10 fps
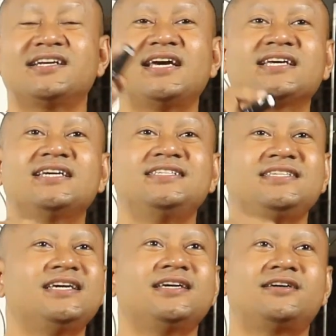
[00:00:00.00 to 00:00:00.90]
nó đây kia
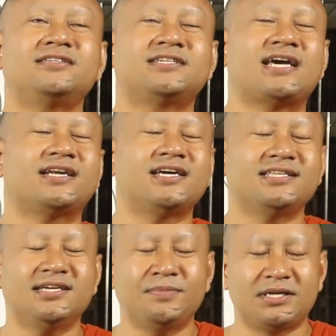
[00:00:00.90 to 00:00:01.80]
dây ơi nó na đây
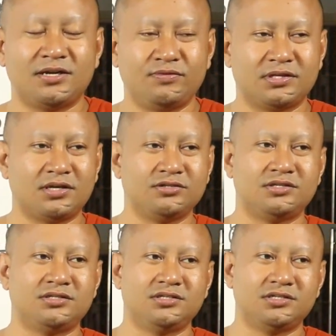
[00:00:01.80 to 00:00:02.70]
thế bạn đầu về tàu chở
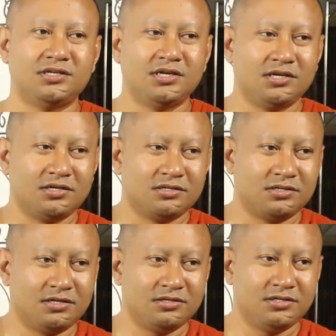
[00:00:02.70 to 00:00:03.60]
đường
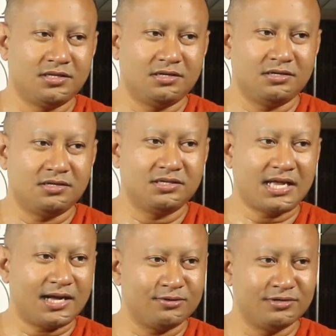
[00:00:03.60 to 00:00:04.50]
rồi
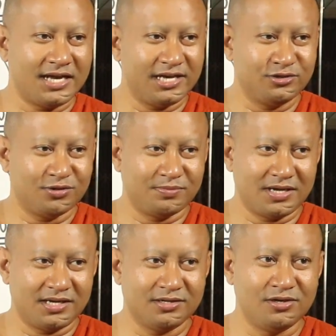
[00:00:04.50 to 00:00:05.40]
thả luôn ai chồng
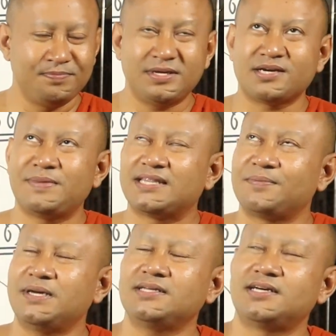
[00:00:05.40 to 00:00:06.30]
nó đôi việc mẹ ta
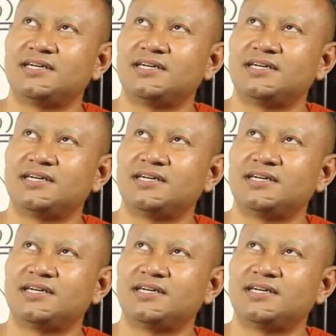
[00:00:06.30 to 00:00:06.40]
mấy